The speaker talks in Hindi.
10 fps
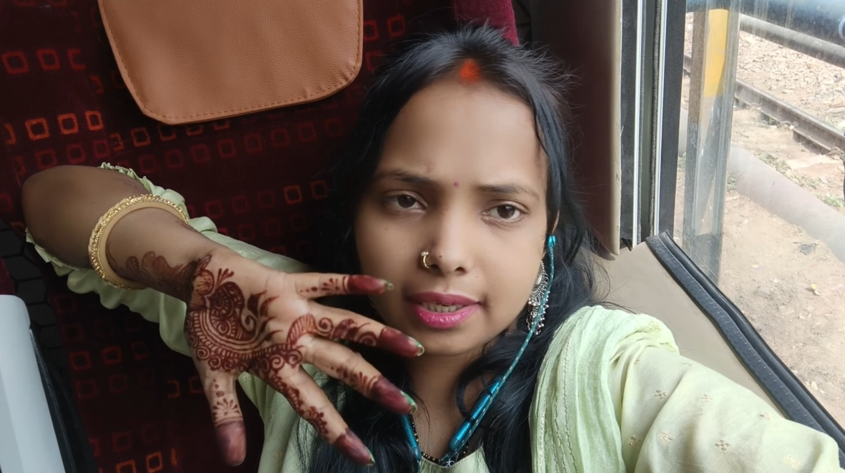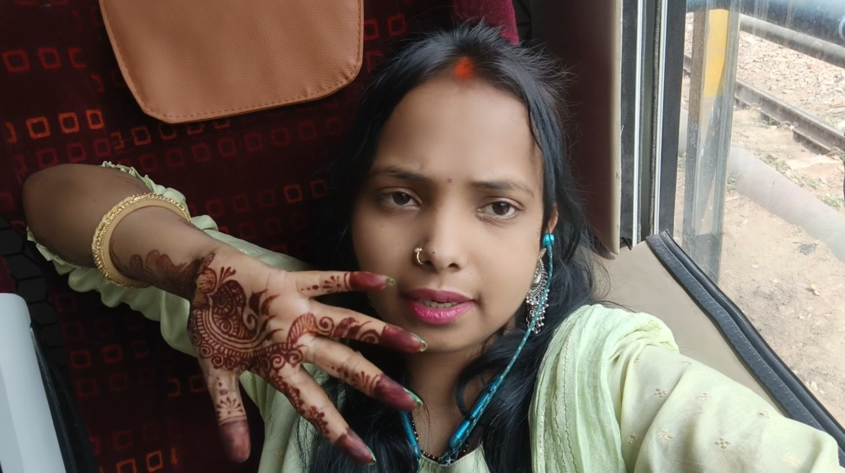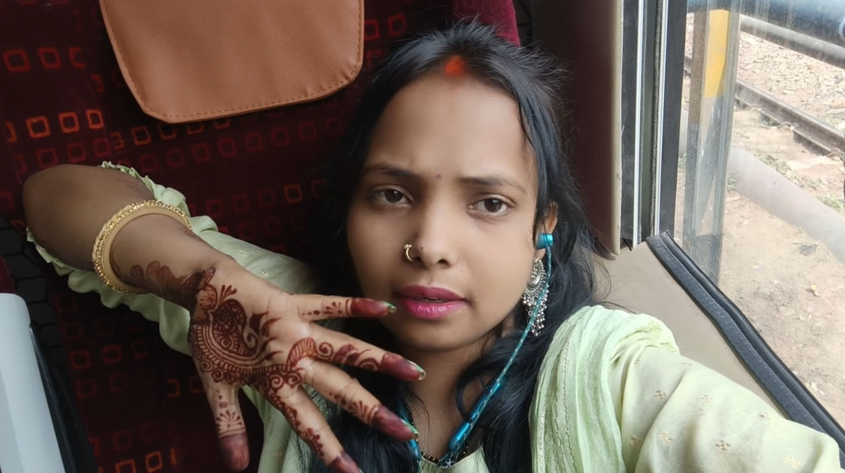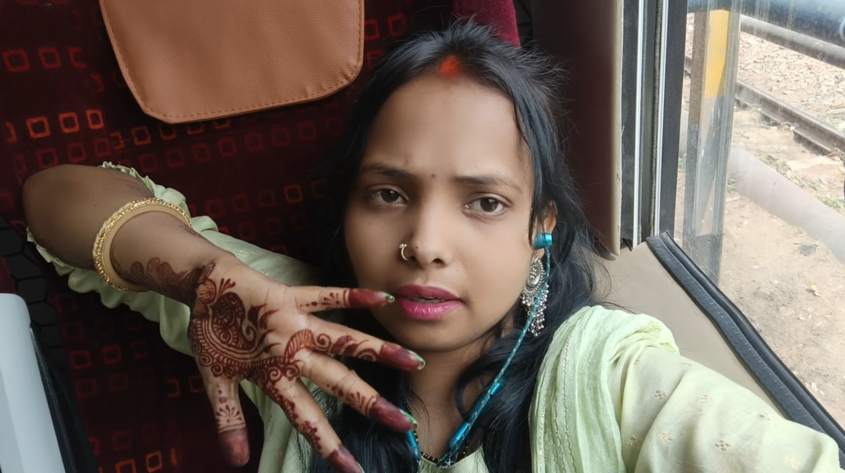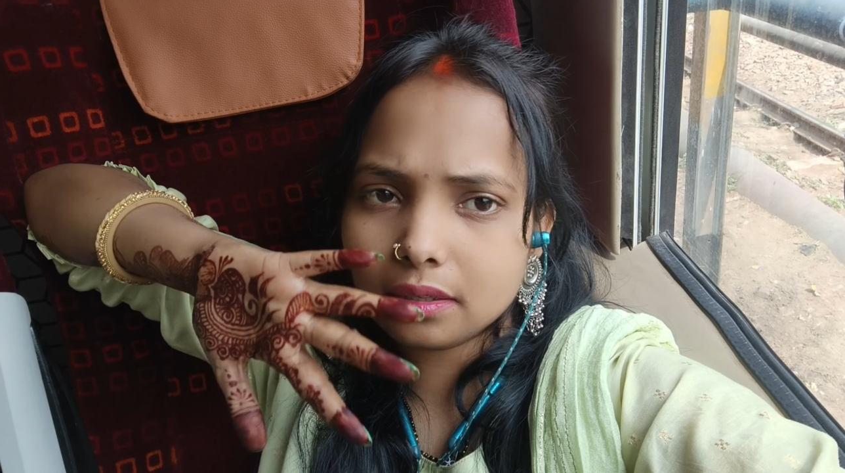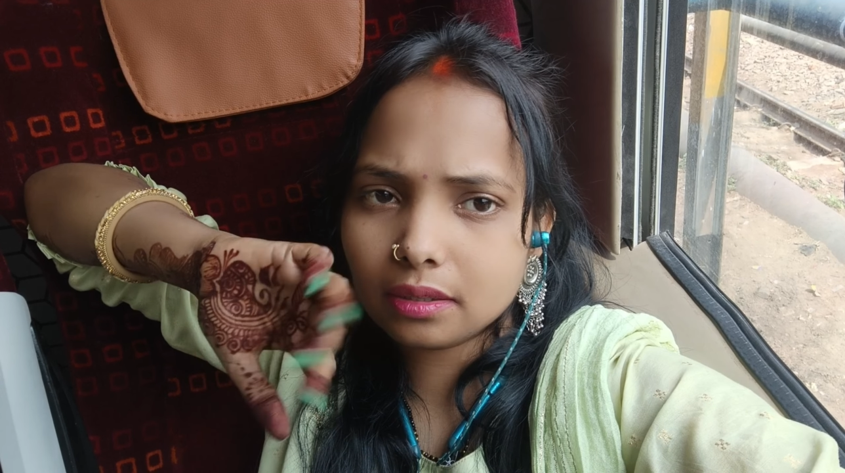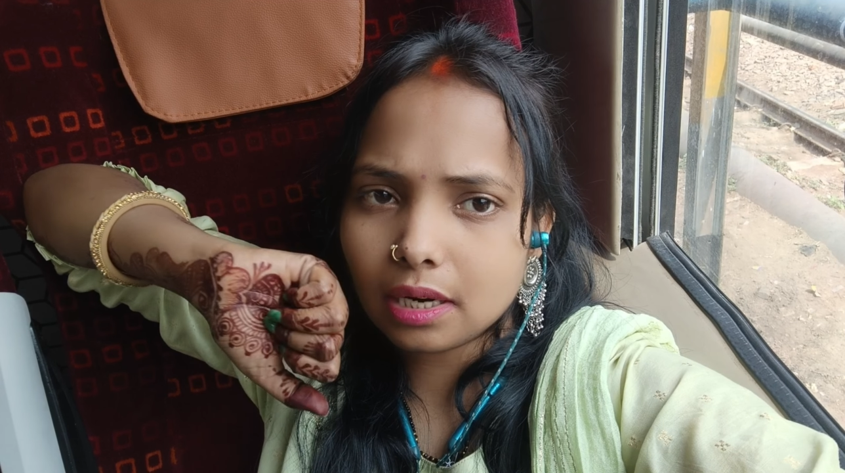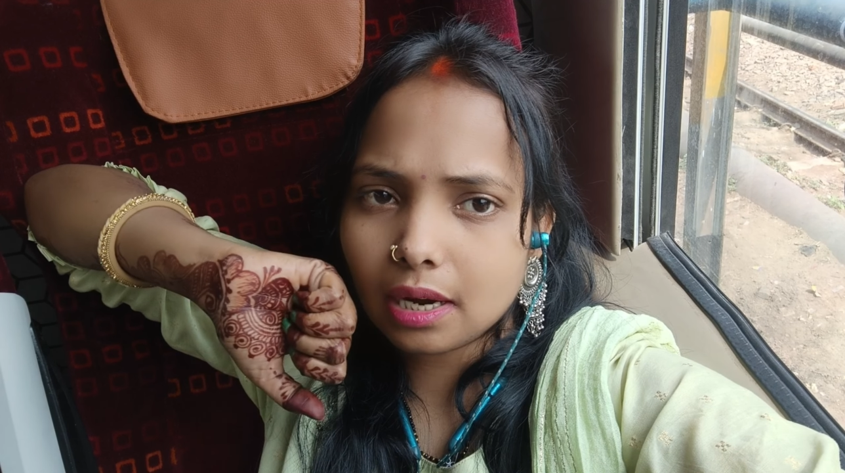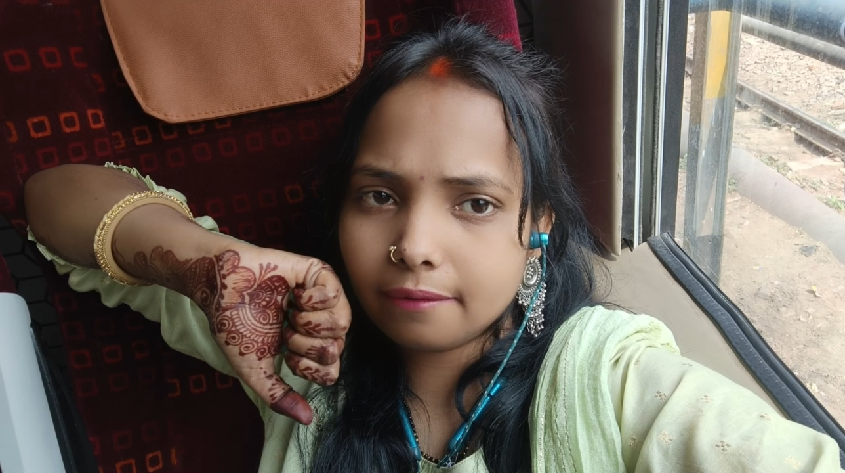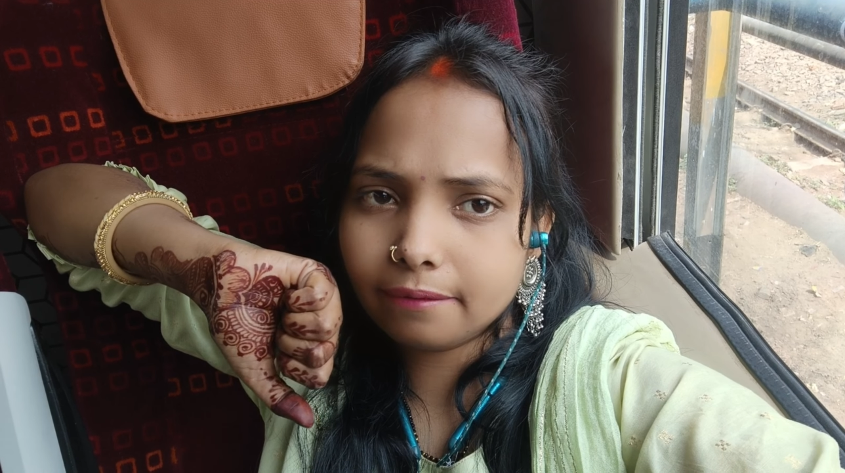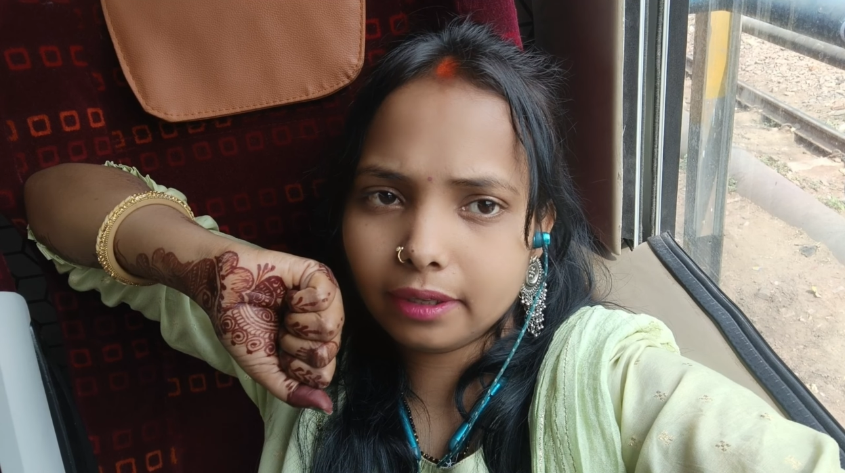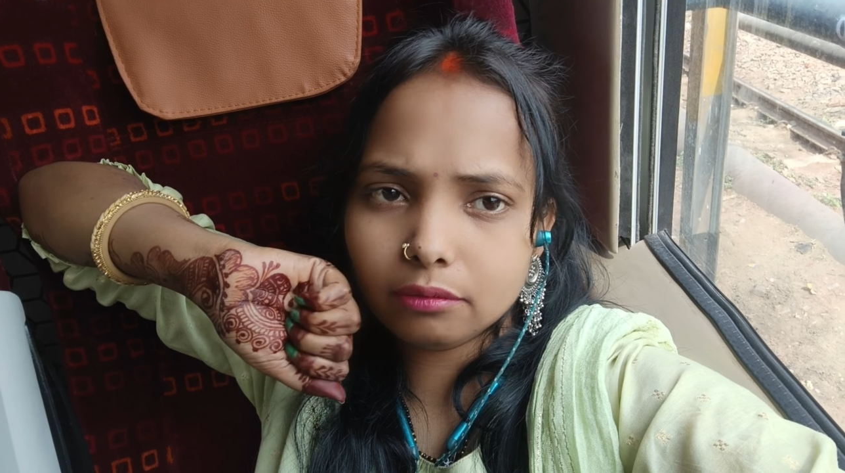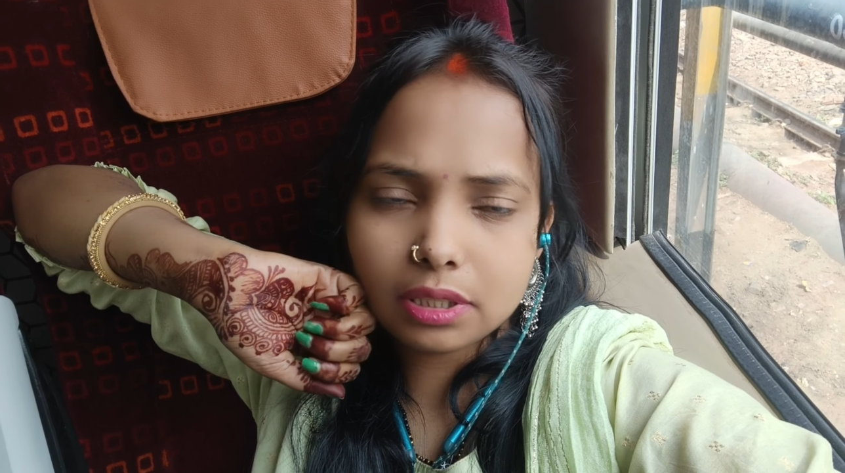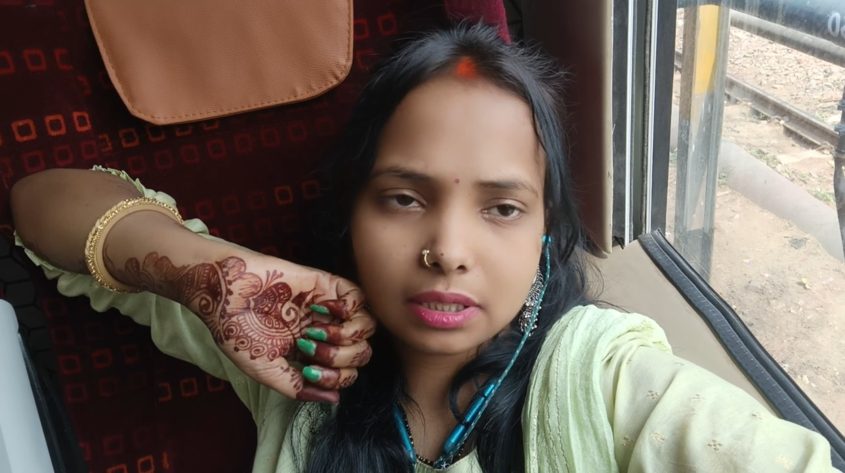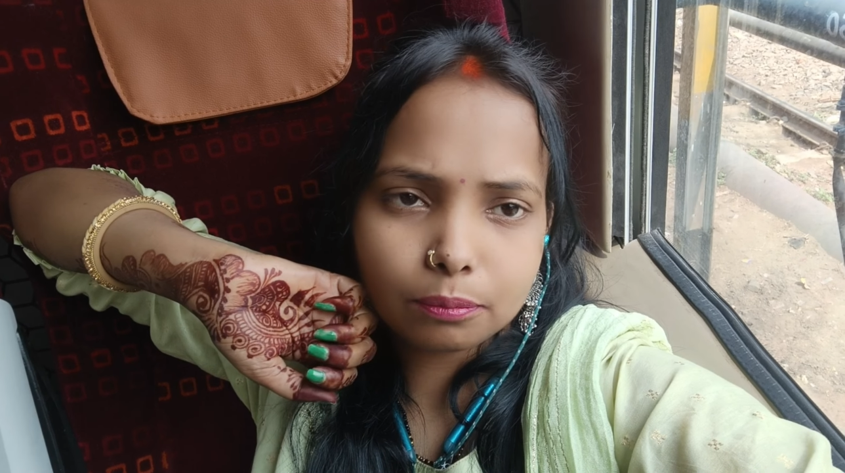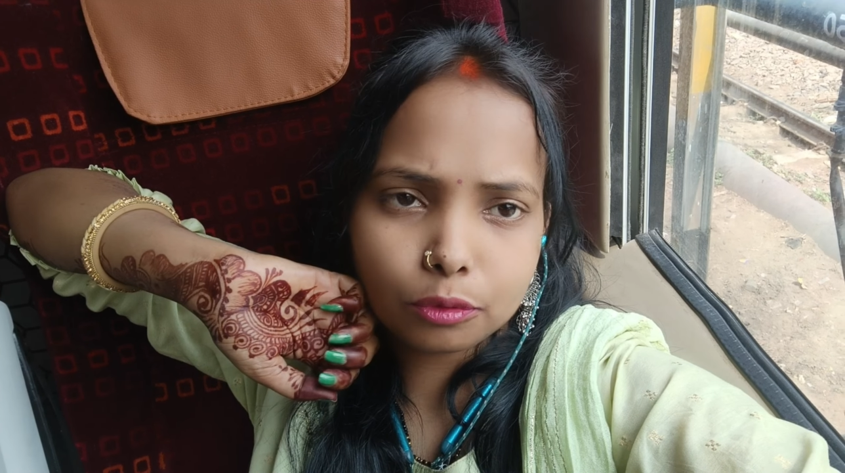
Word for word: ट्रेन का स्टाफ है उनसे